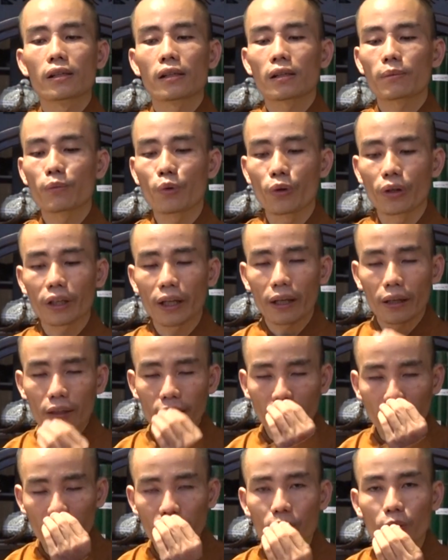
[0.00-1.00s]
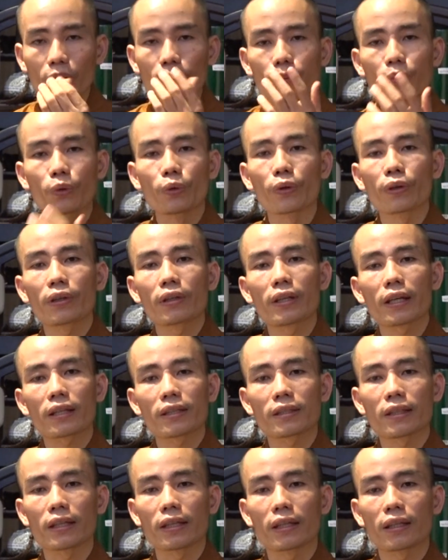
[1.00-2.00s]
cái mùi khét ngặt của cái mũi
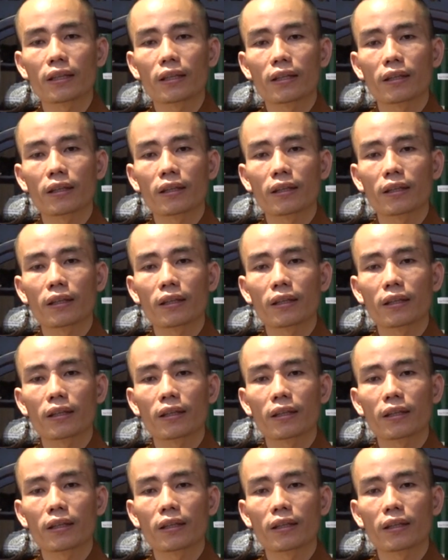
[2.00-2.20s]
đang xì.